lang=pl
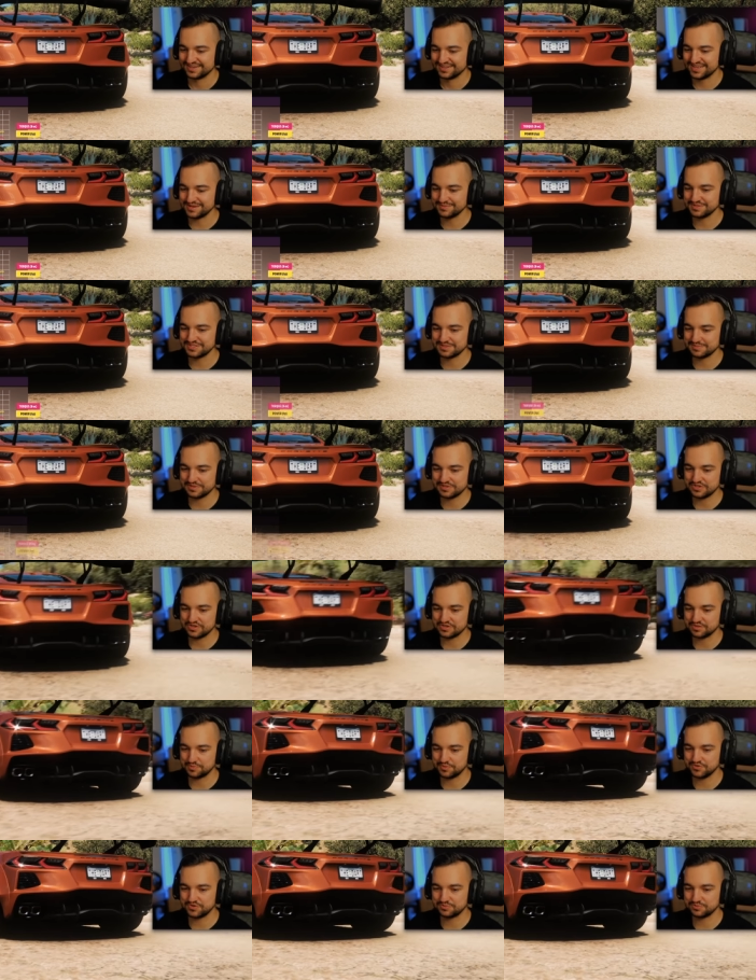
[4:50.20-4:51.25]
Dajmy sobie to,
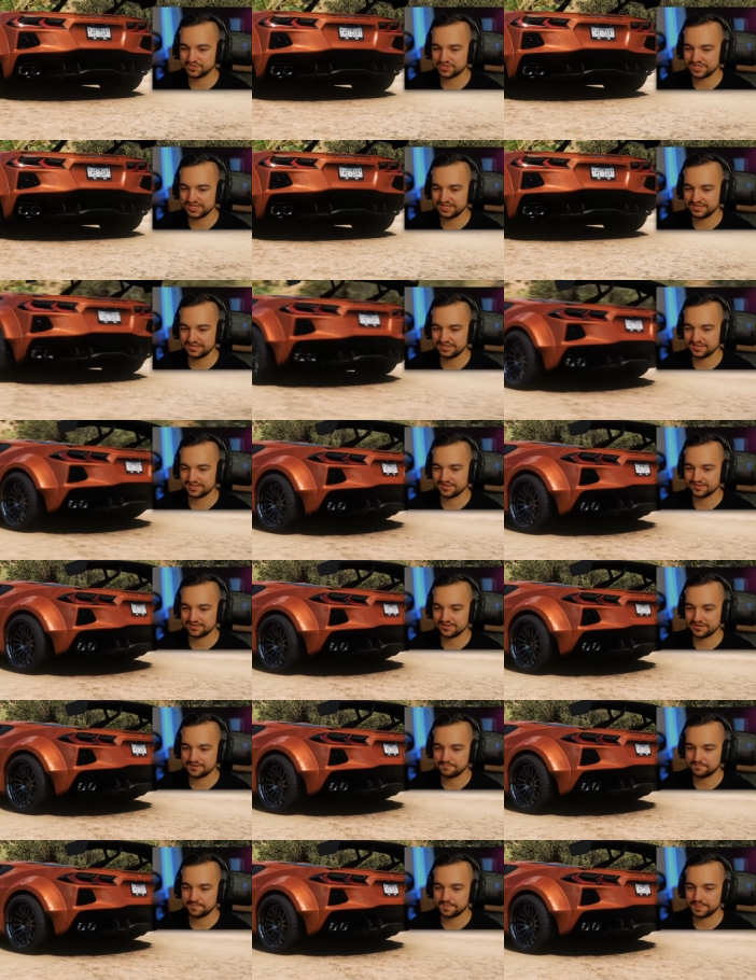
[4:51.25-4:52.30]
to powinno być lekkie, no
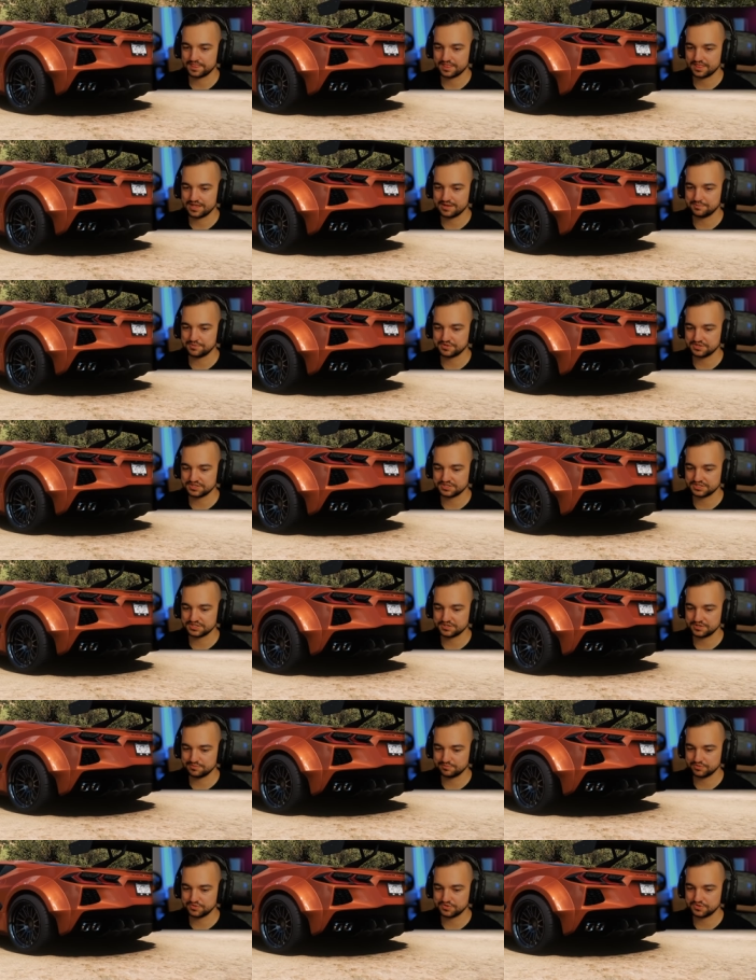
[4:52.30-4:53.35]
nie? Napęd na
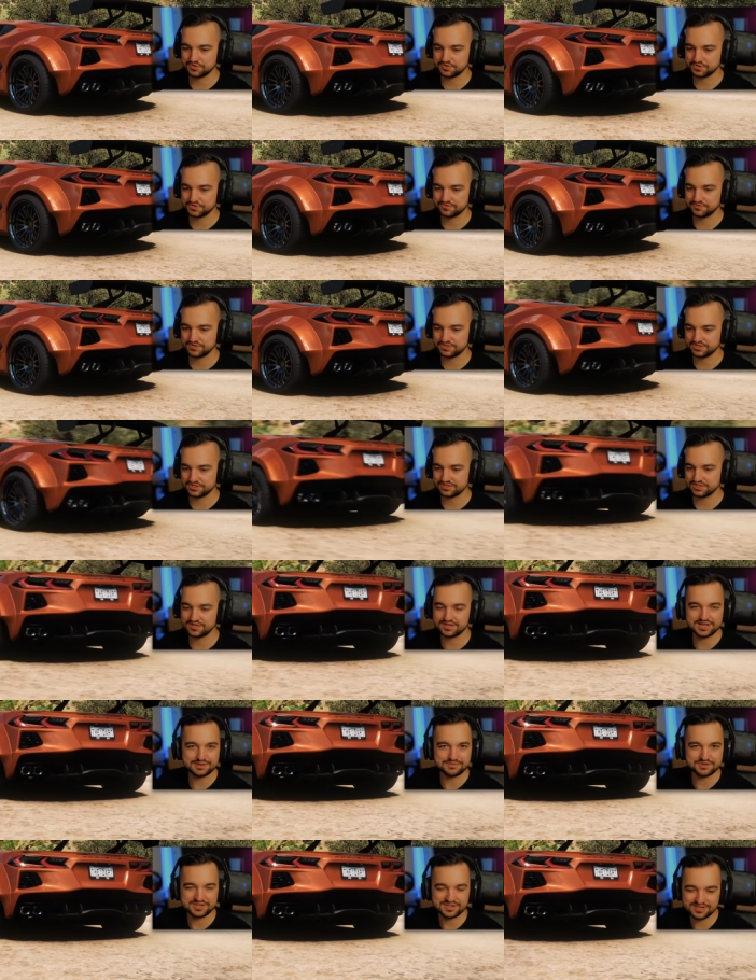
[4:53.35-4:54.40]
4 buty oczywiście,
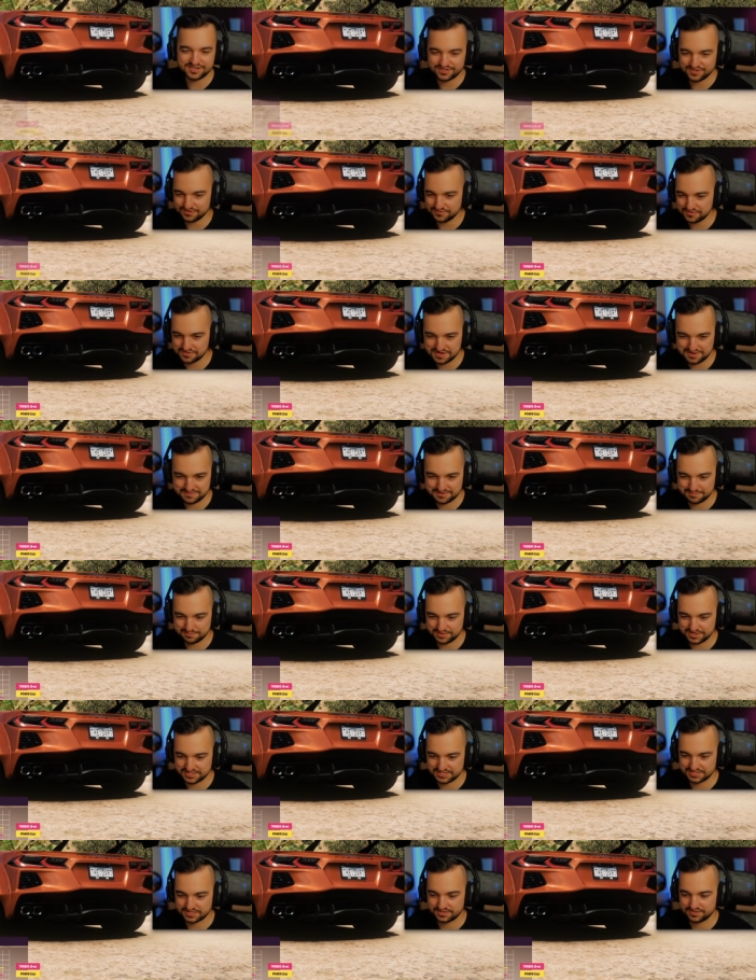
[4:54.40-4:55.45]
gramy arcade'owo, gram na
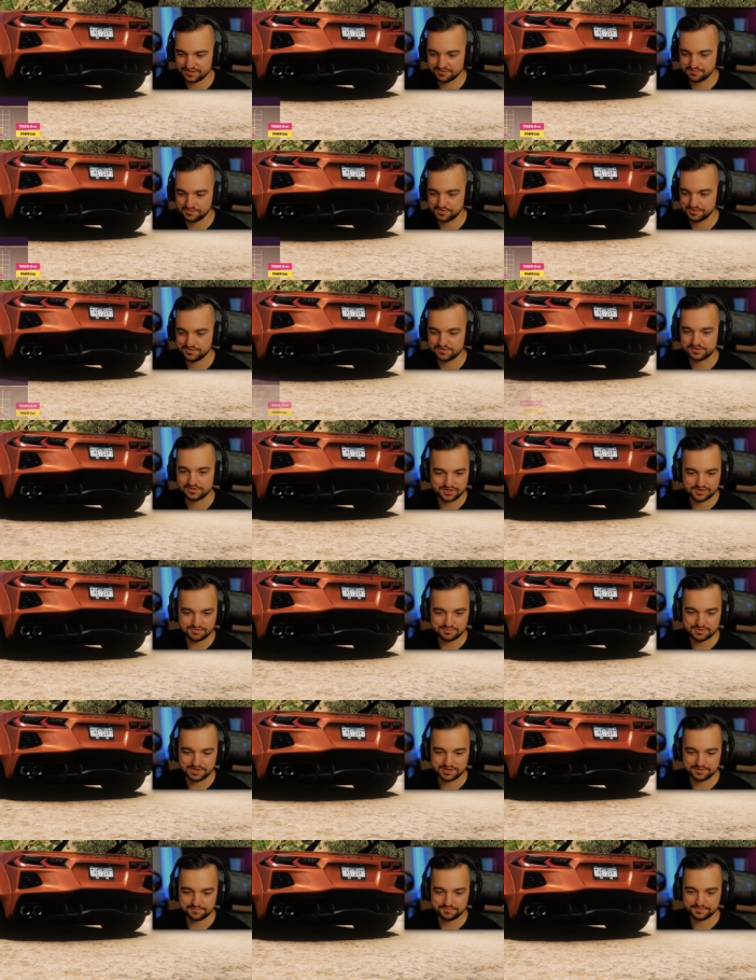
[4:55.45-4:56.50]
padzie, come on.
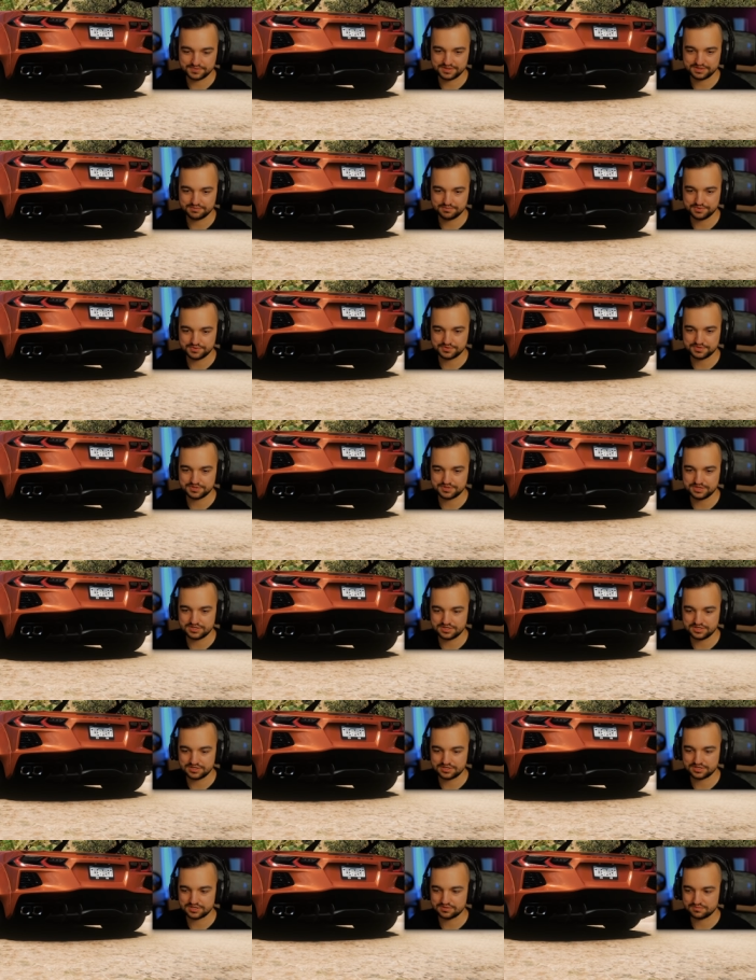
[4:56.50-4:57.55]
Dobra, body
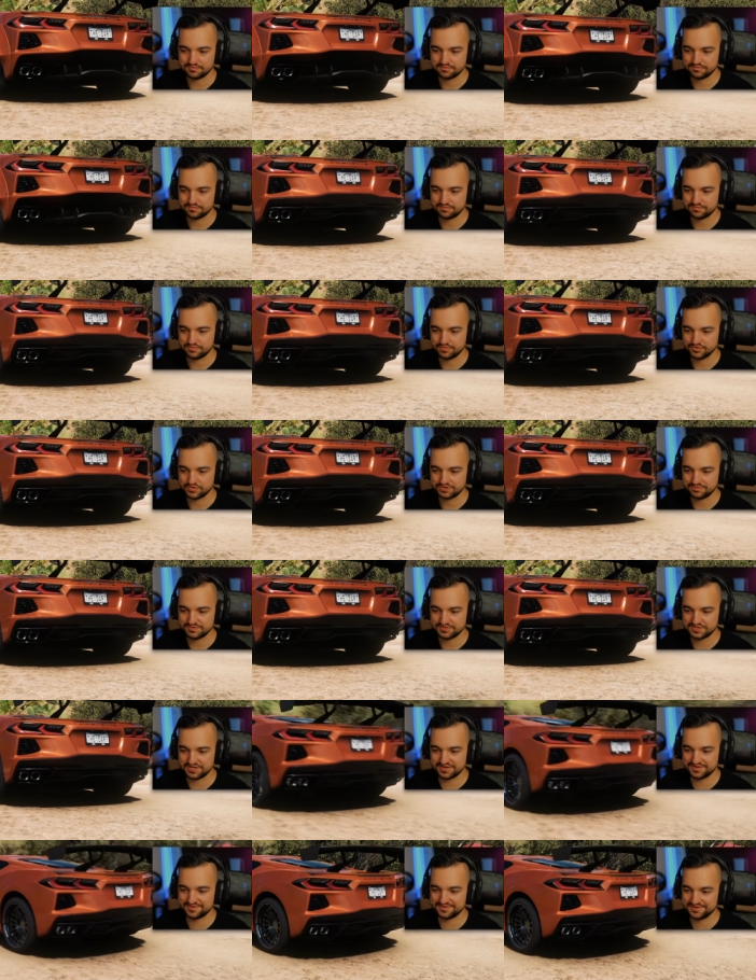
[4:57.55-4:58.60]
kit, możemy
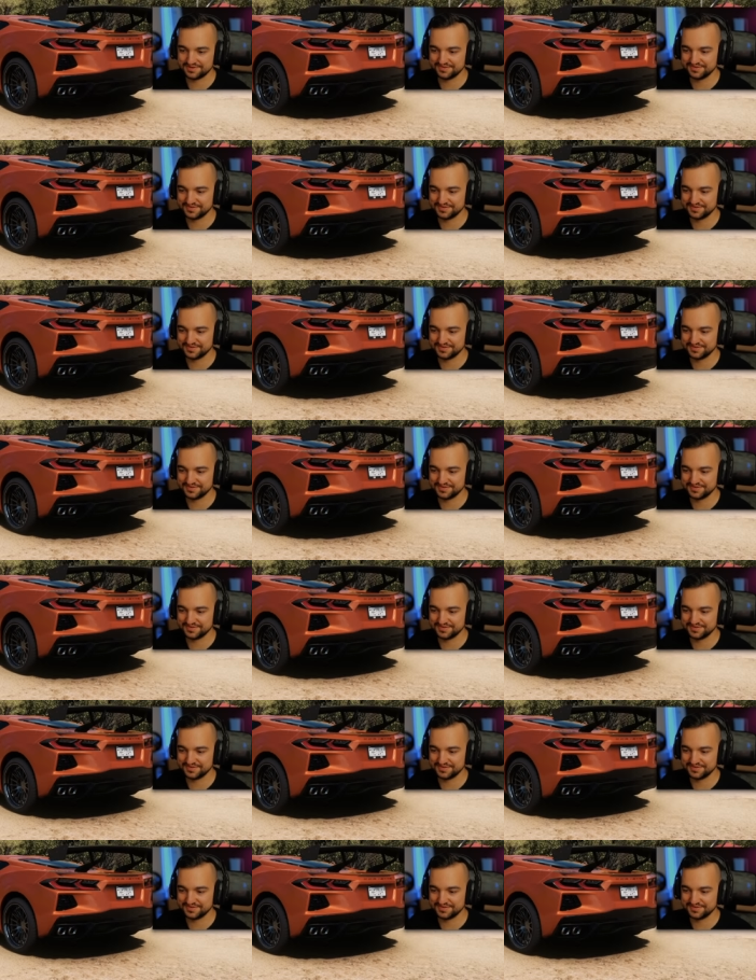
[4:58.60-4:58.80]
sobie